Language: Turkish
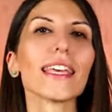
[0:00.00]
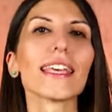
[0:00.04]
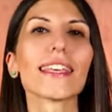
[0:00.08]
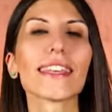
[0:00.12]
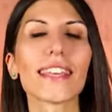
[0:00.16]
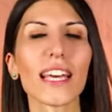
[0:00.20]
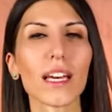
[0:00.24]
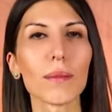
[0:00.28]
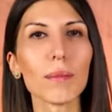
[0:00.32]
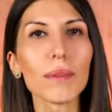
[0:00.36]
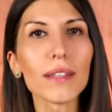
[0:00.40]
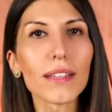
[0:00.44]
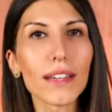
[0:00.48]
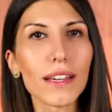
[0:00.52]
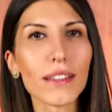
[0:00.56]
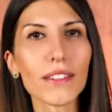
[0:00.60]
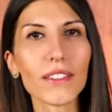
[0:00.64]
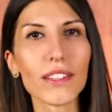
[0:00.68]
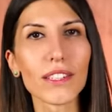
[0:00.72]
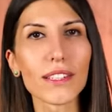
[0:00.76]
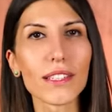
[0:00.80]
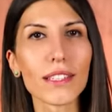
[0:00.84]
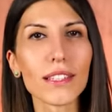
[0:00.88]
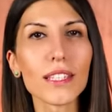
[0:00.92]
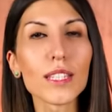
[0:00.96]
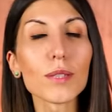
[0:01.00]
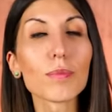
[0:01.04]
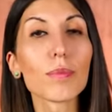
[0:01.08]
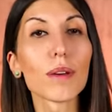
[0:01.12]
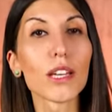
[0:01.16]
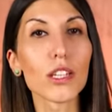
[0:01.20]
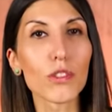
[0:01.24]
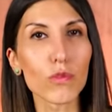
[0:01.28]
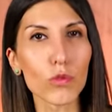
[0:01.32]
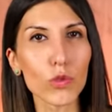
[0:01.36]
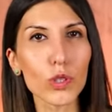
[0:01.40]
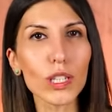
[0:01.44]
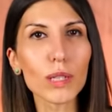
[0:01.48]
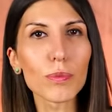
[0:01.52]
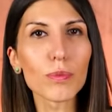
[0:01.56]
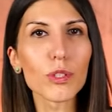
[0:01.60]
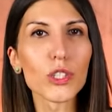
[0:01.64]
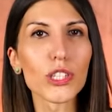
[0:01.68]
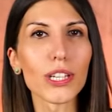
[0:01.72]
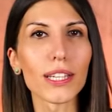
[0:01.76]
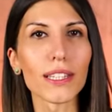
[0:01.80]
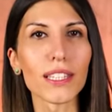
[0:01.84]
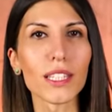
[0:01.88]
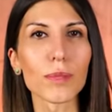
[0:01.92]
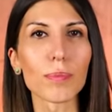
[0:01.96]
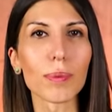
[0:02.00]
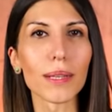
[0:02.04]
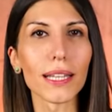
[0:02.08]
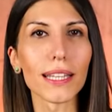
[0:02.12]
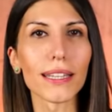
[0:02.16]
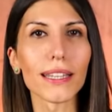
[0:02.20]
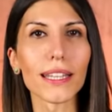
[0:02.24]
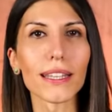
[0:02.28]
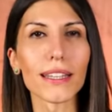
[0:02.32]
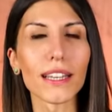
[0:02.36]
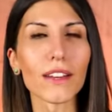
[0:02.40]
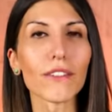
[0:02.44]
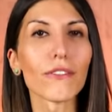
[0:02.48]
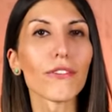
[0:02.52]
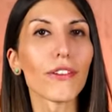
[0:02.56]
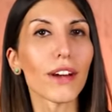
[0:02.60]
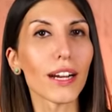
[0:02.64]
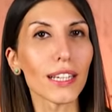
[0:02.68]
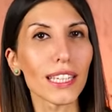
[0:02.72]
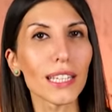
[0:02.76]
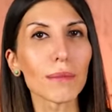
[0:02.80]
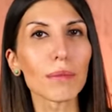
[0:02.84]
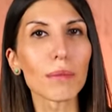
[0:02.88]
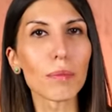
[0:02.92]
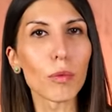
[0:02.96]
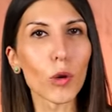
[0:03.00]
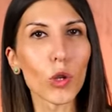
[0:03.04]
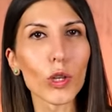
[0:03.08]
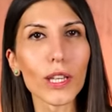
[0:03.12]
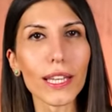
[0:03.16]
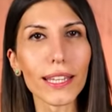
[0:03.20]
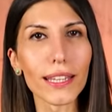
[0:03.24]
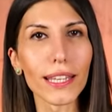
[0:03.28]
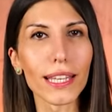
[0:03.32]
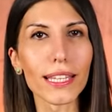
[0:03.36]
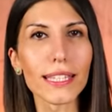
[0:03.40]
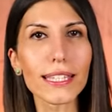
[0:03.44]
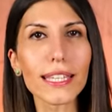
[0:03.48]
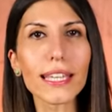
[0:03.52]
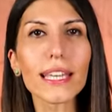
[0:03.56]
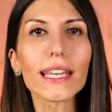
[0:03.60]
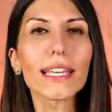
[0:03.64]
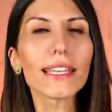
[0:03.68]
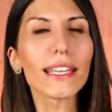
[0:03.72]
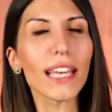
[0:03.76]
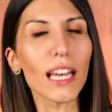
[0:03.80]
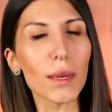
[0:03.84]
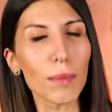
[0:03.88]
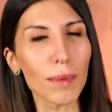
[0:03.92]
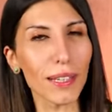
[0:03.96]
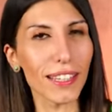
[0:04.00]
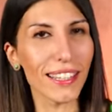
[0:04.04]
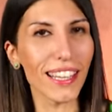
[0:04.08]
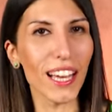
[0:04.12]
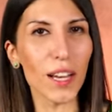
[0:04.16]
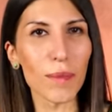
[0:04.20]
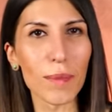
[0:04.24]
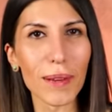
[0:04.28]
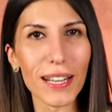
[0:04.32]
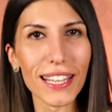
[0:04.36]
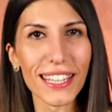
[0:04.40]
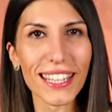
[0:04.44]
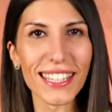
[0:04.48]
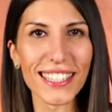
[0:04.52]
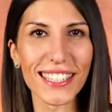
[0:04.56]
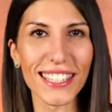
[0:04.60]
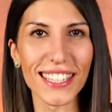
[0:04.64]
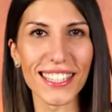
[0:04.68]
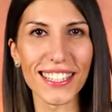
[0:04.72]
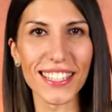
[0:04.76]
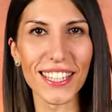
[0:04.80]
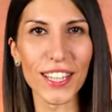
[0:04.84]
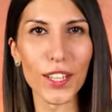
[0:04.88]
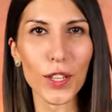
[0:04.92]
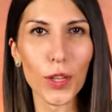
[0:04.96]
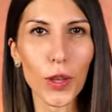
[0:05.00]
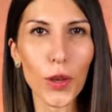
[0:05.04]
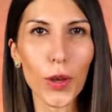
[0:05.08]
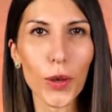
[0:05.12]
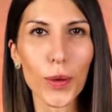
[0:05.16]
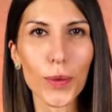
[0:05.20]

İkamet adresiniz başvuru yapacağınız belediyeden farklı bir bölgedeyse ise ikametgah belgesi isteniyor.